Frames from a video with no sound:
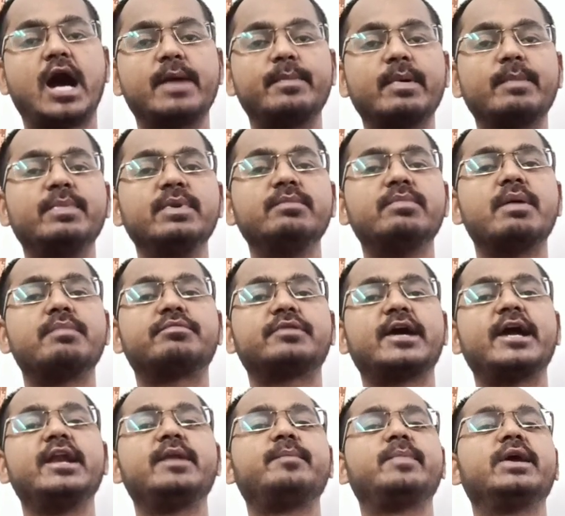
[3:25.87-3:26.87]
आप अपनी
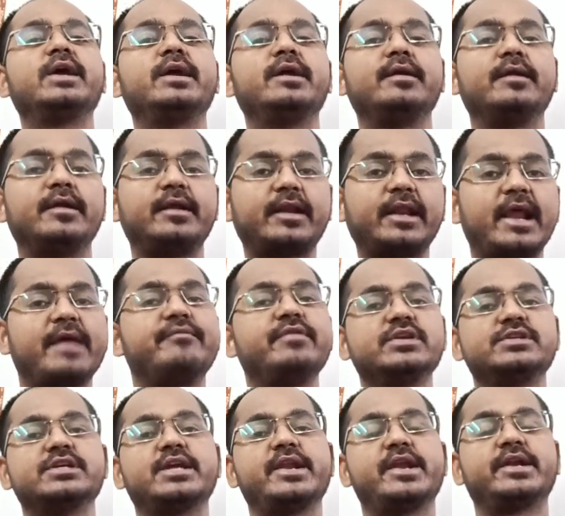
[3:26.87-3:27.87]
वेबसाइट पे
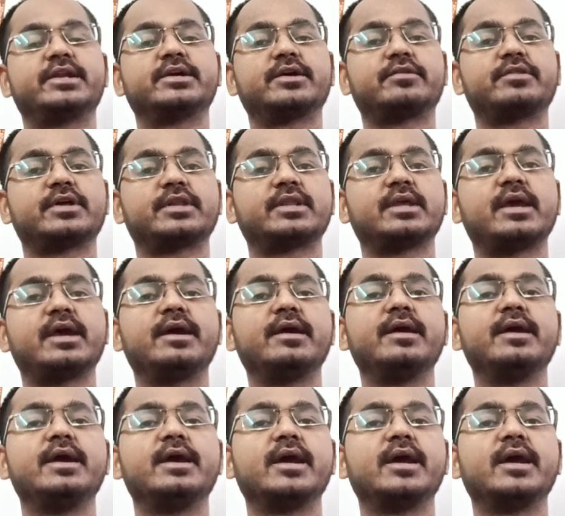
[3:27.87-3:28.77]
ट्रैफिक जनरेट कर सकते हैं